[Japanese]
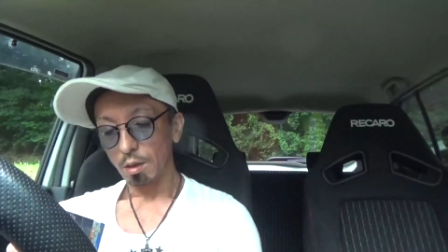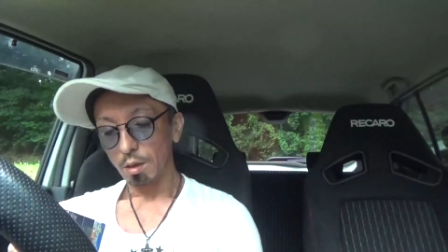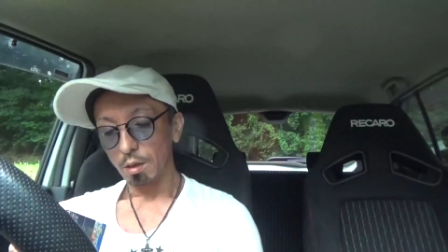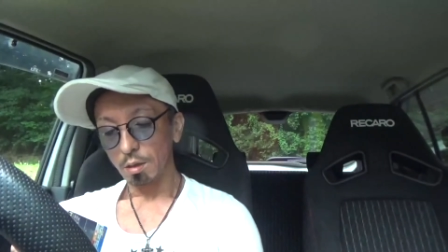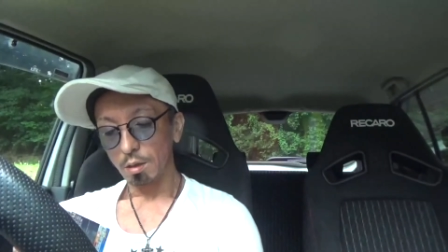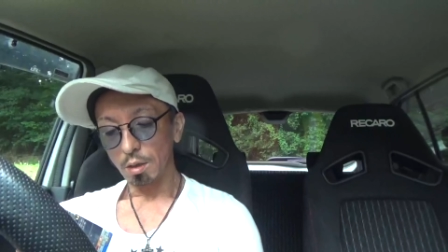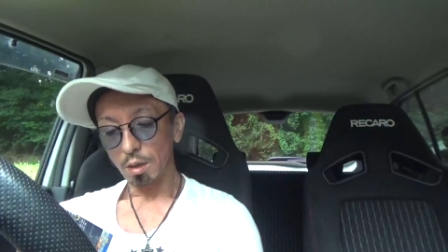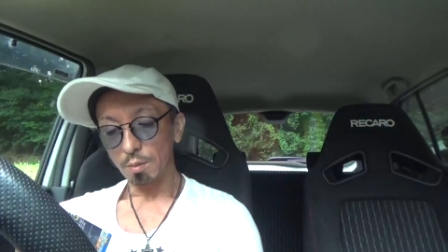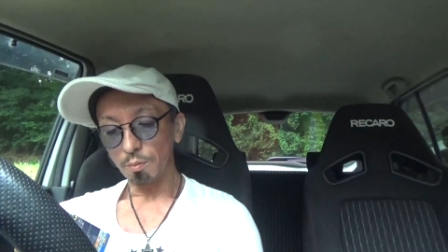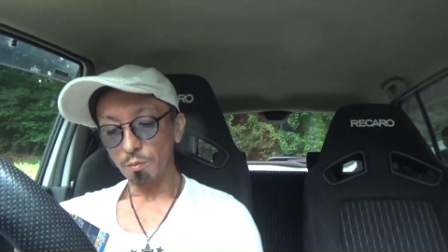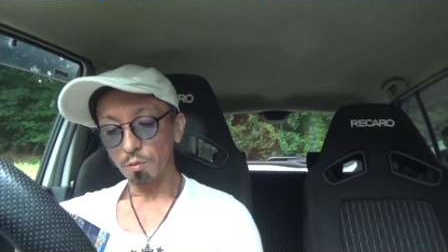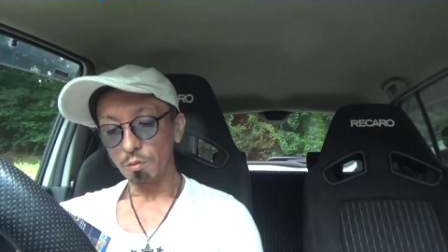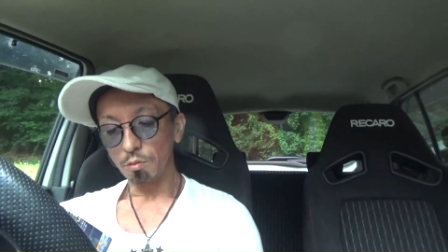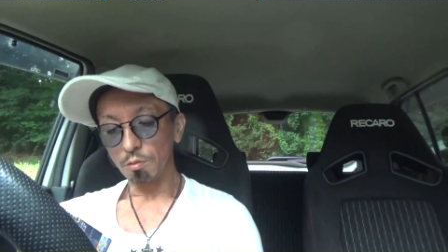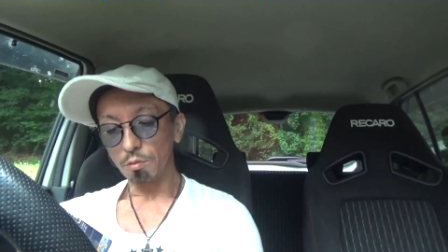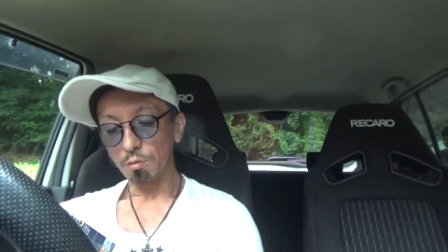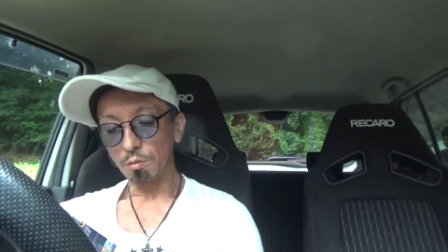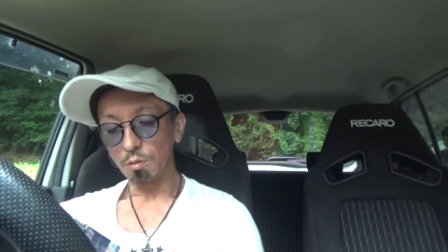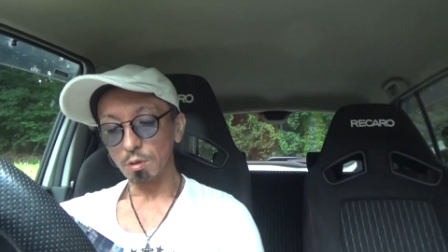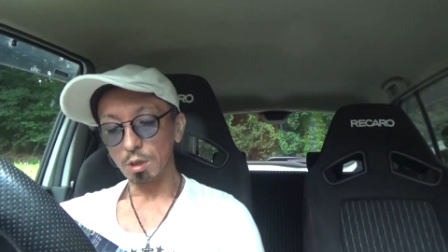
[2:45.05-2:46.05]
いや、
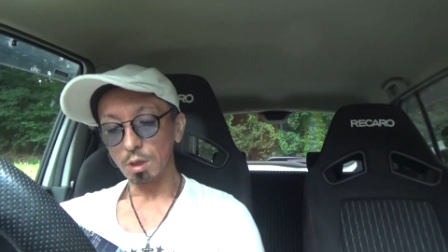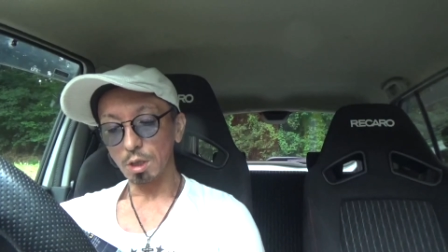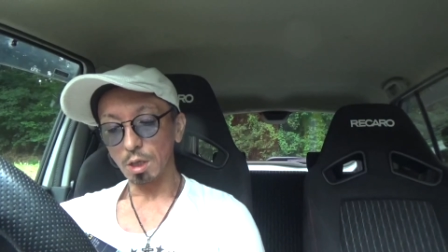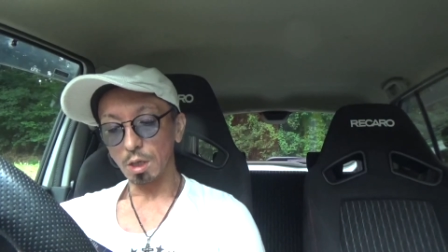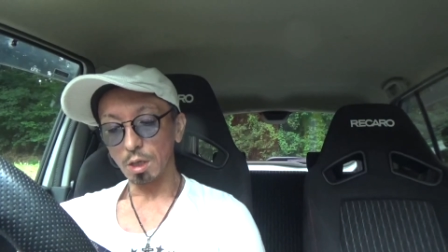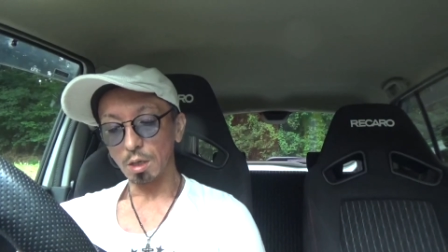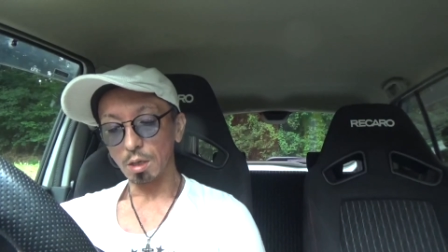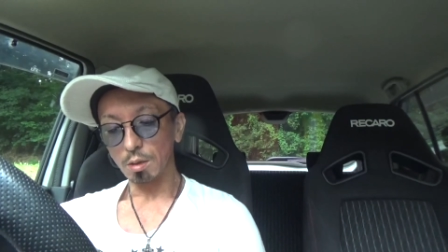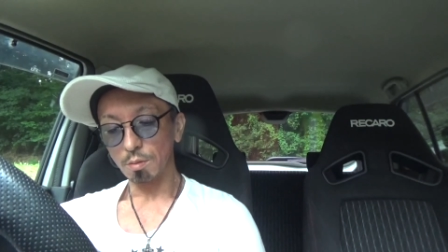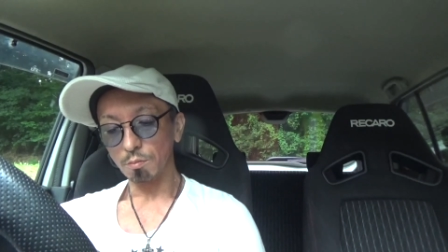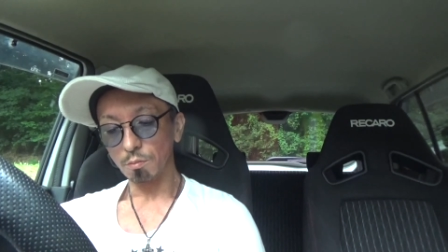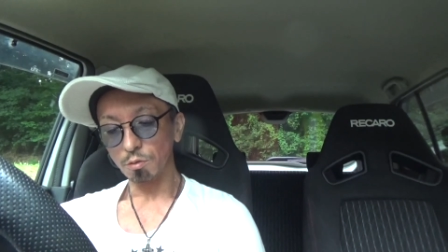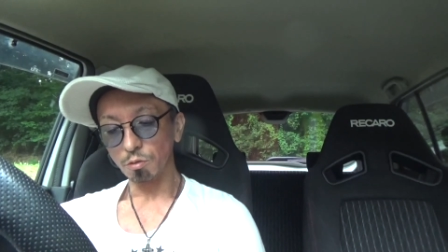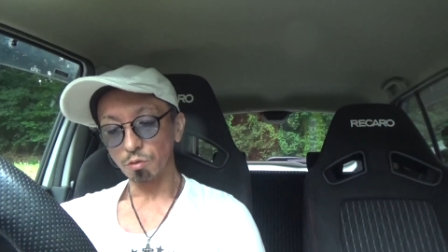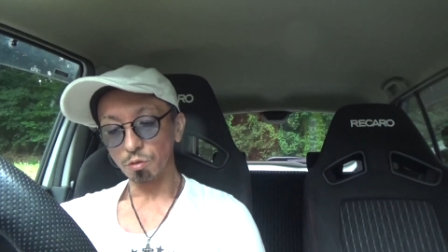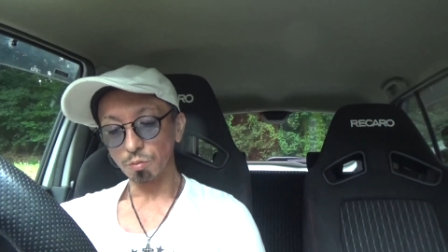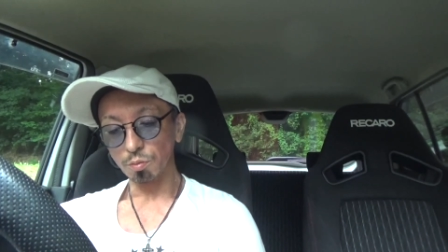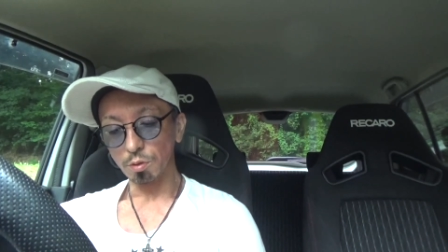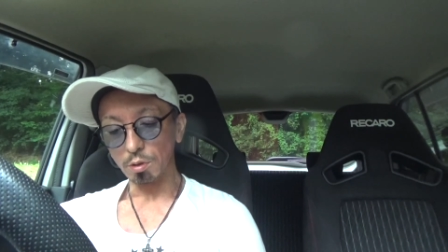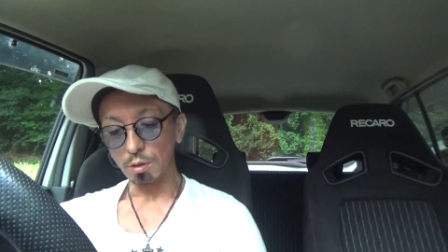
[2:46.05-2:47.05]
もういいや。もう
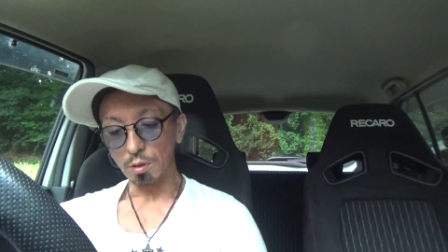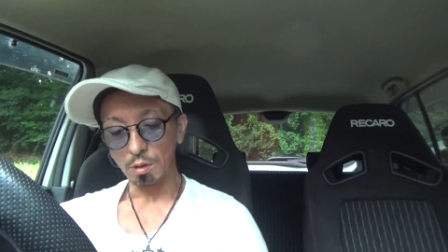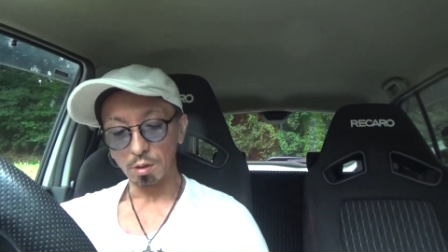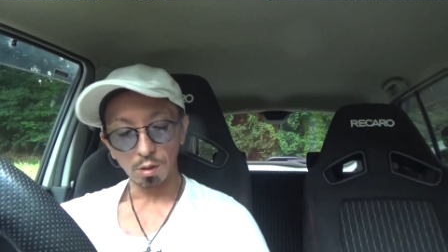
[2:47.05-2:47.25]
十分。